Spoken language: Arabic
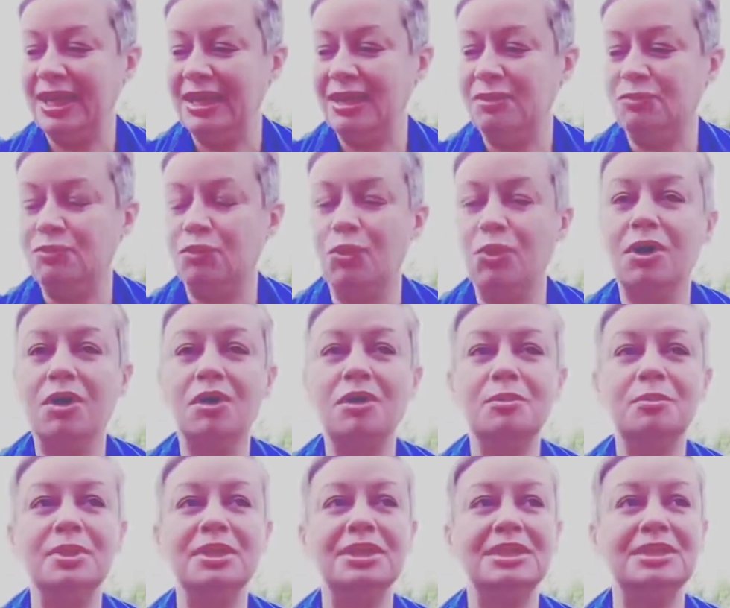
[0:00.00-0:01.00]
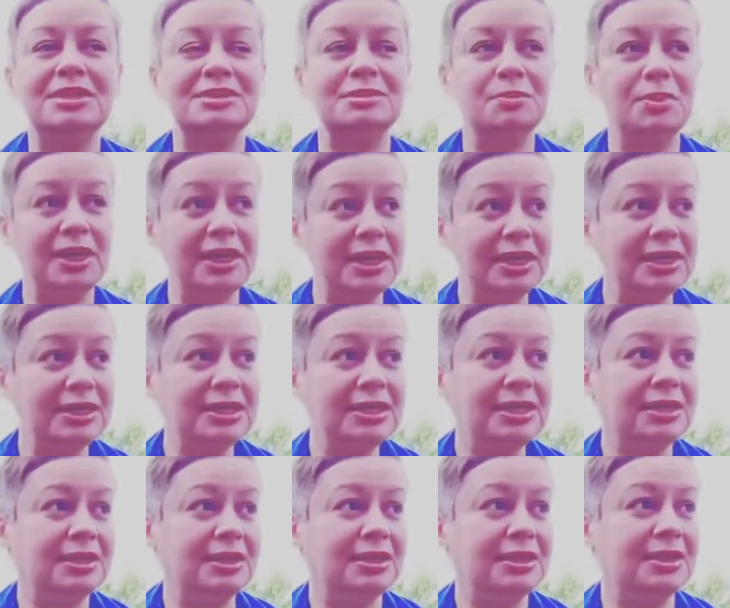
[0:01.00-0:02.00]
الفخار بالنسبه
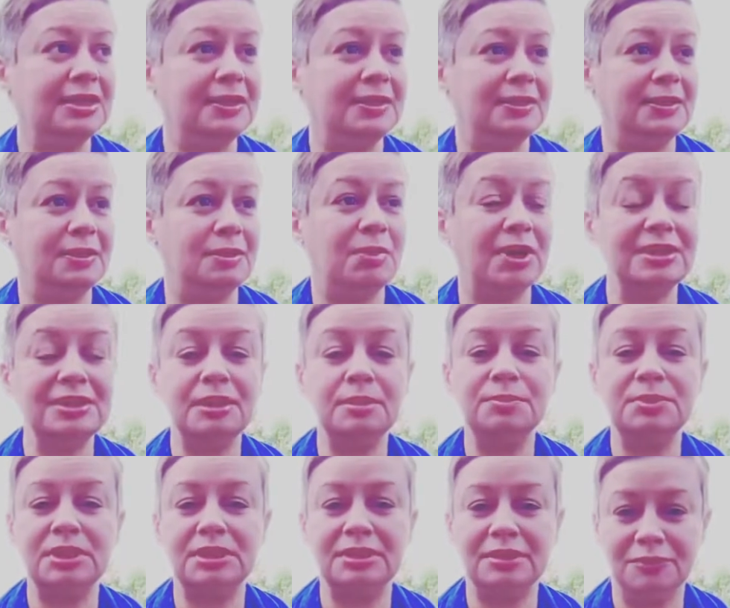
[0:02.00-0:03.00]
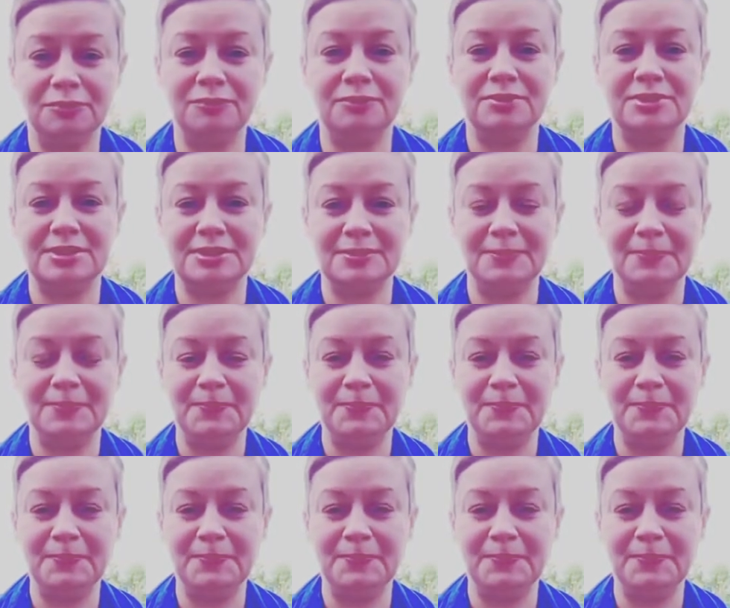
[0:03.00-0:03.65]
لي آه، ماده بتتنفس